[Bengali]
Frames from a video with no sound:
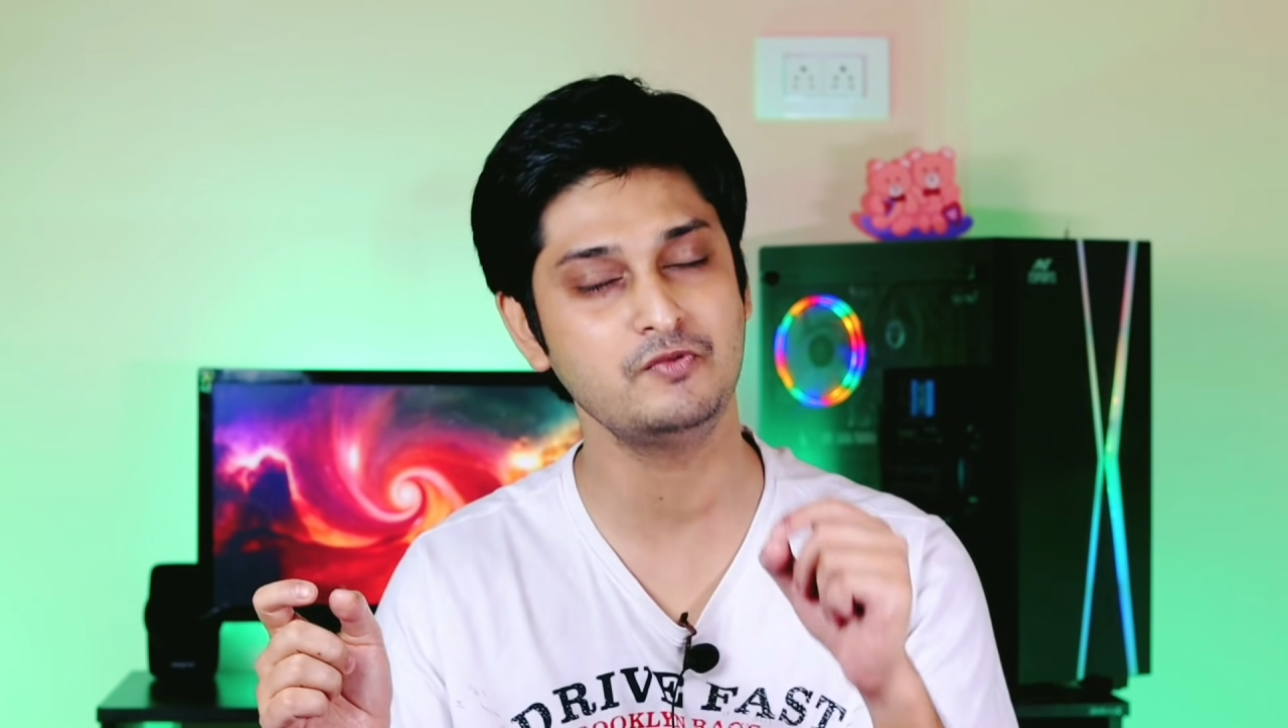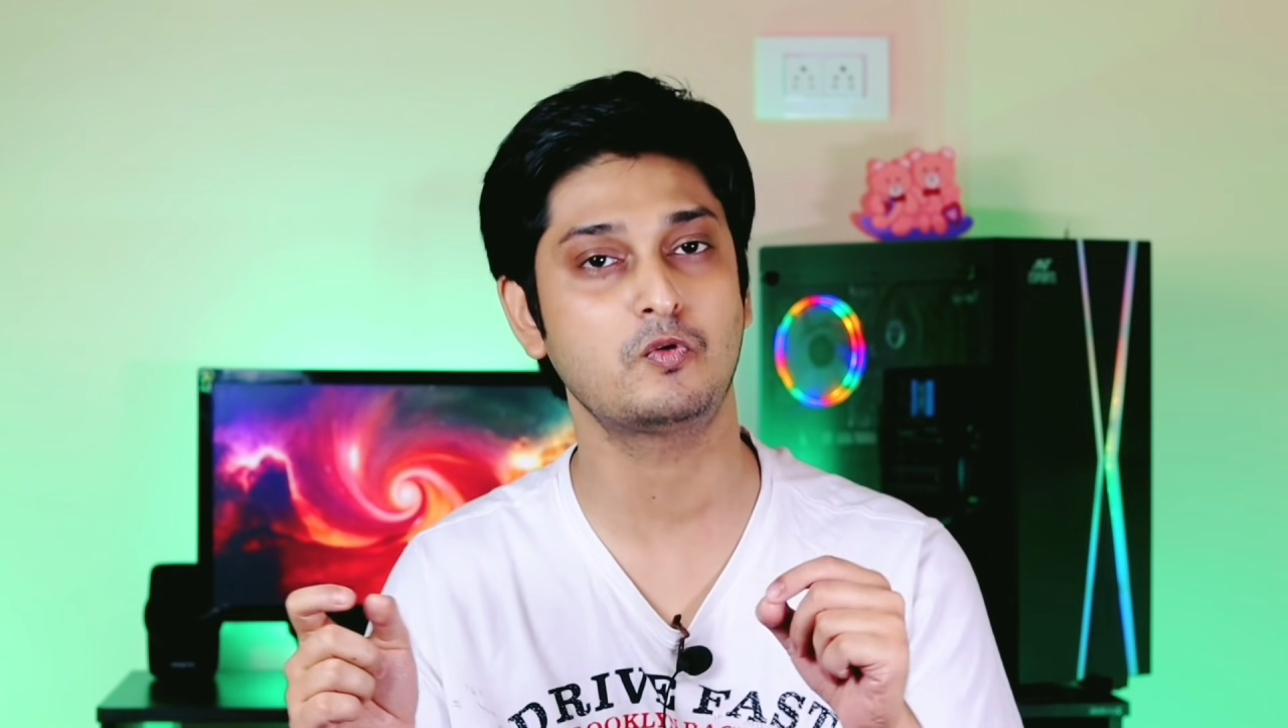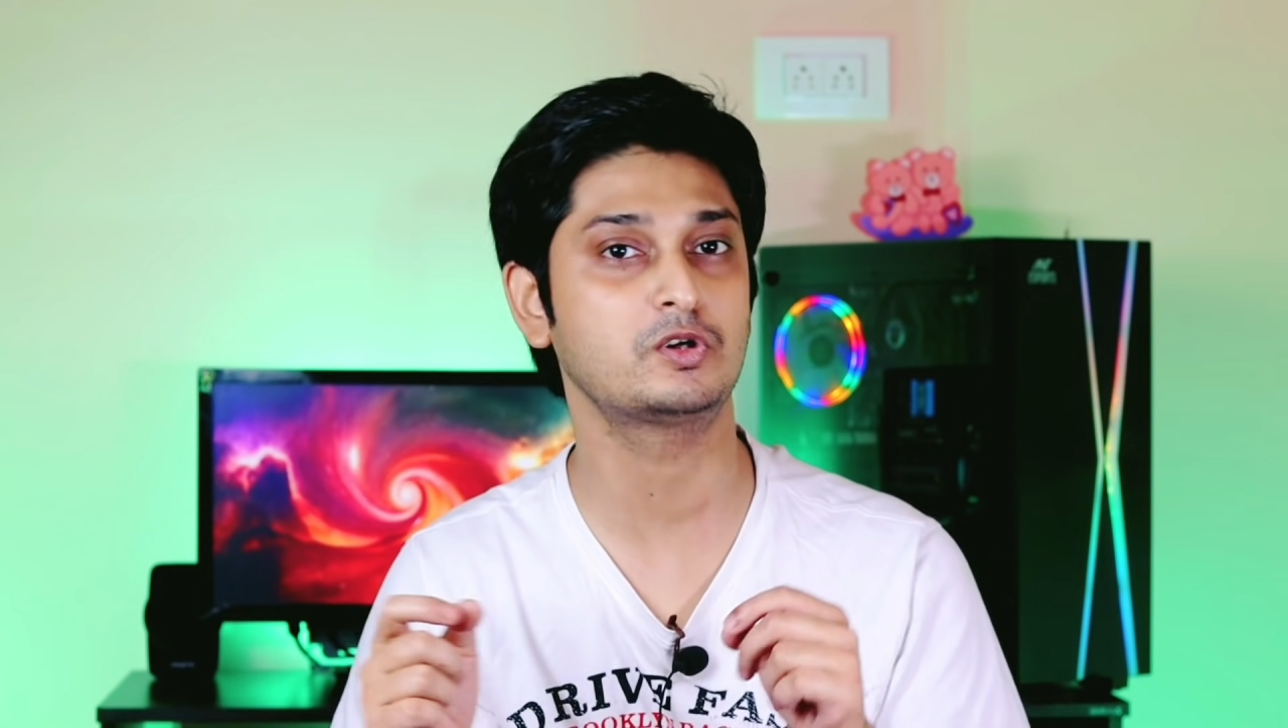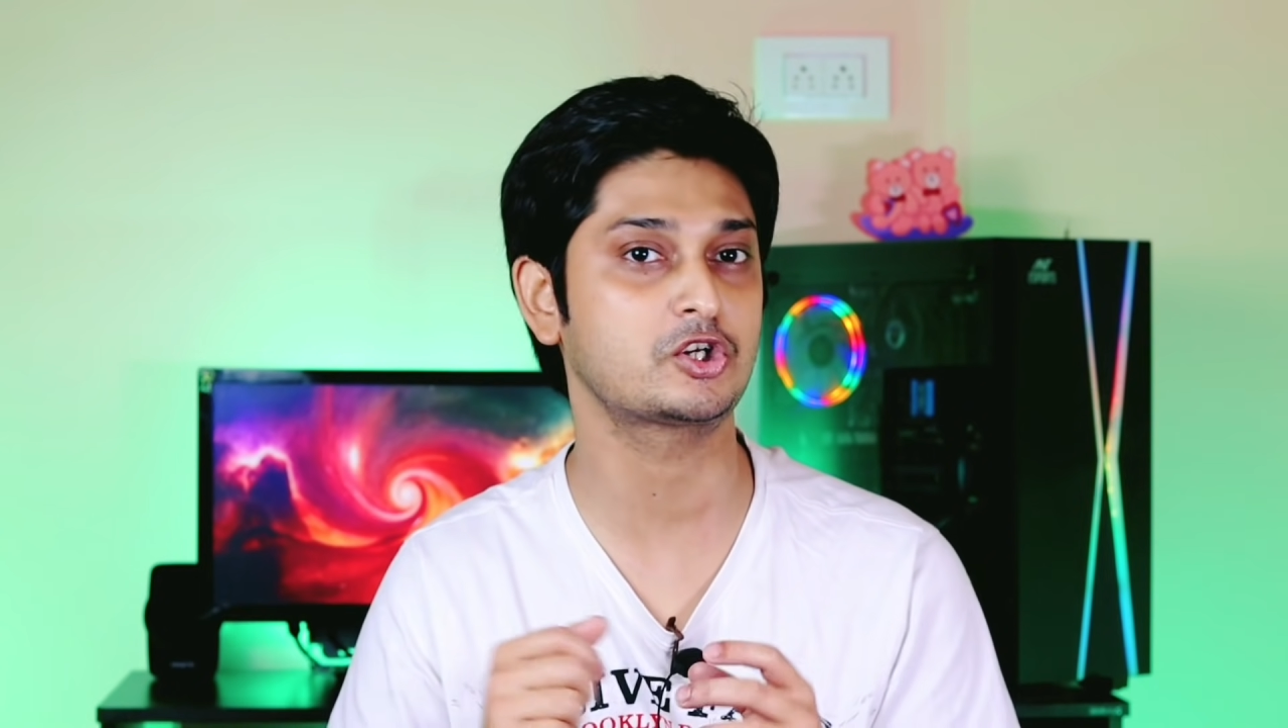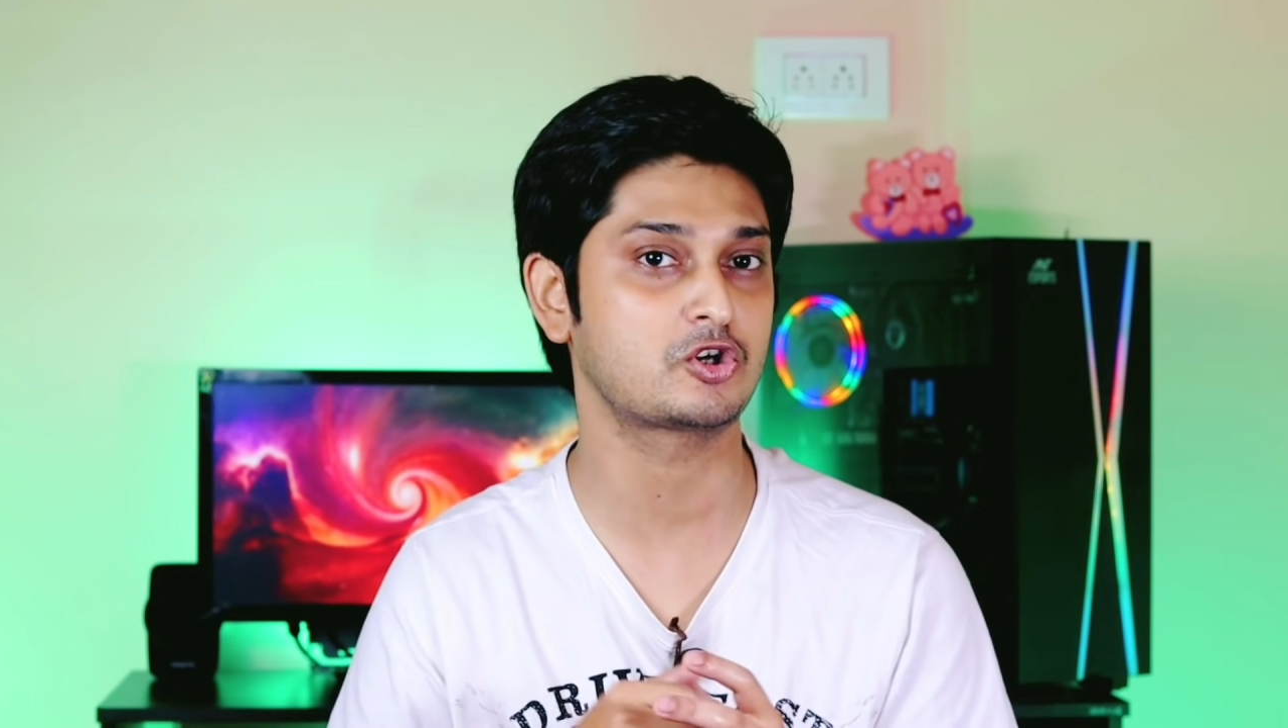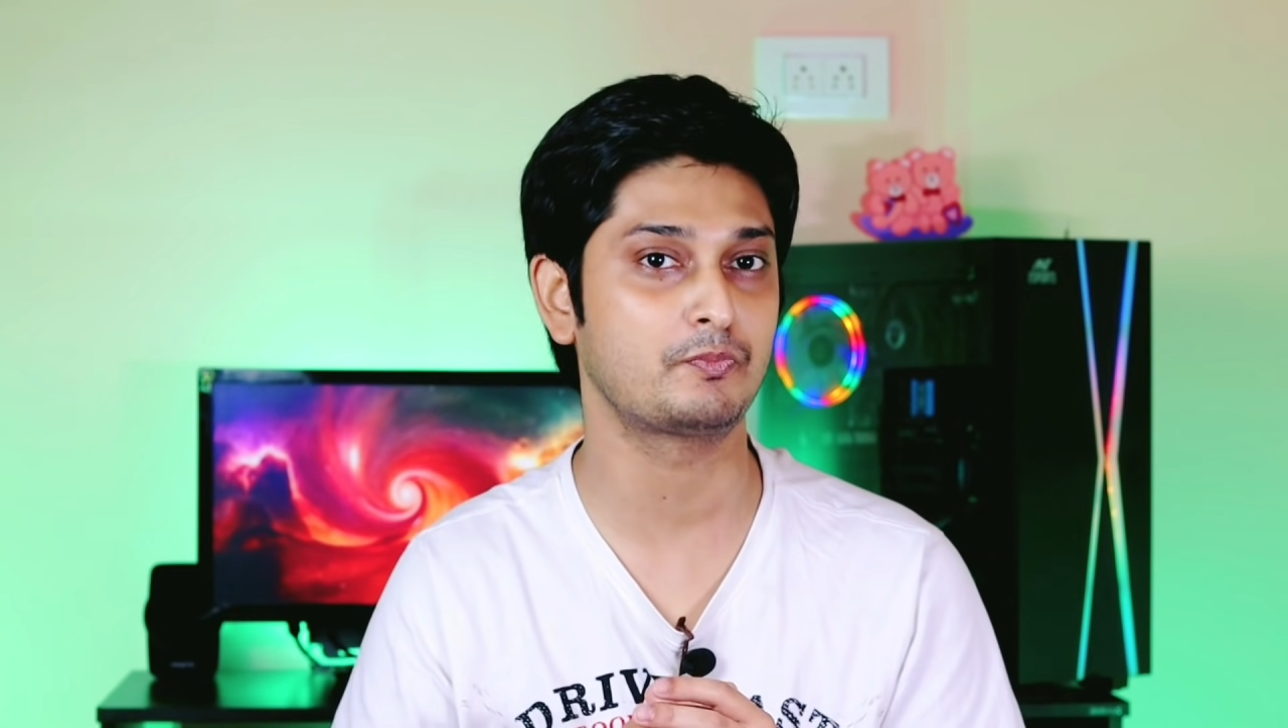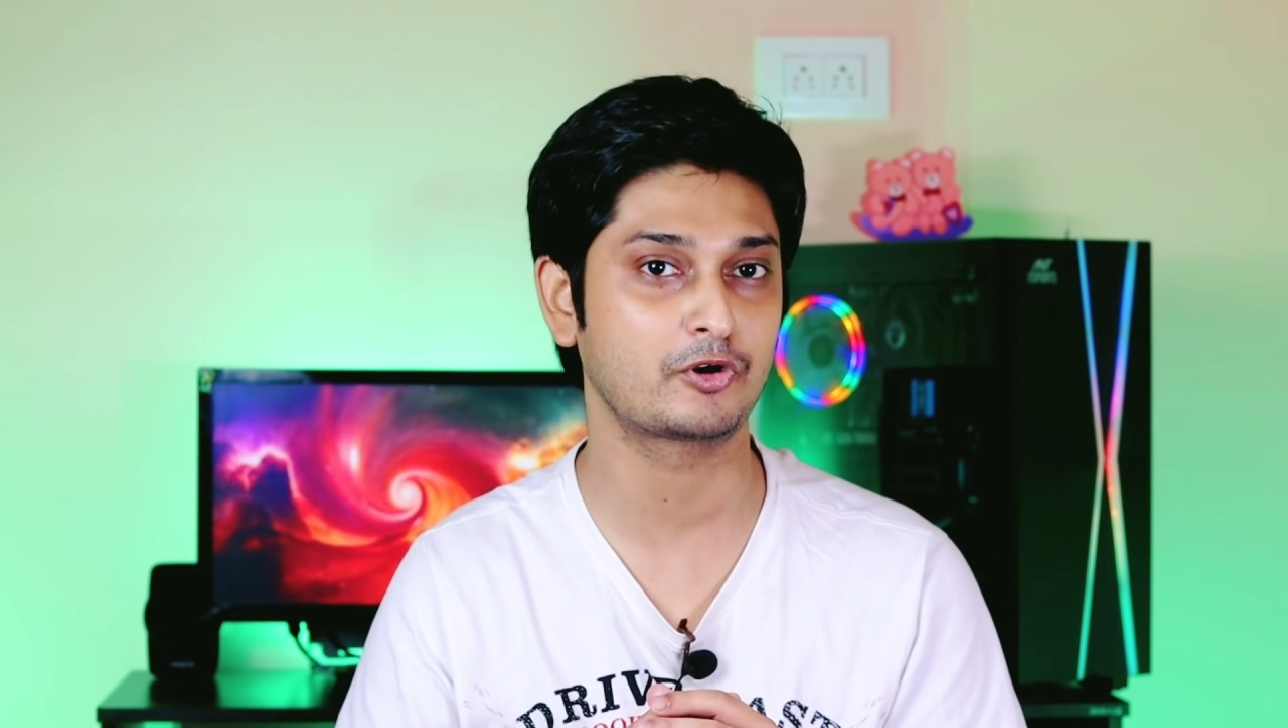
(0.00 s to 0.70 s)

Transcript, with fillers: এই ফোনটা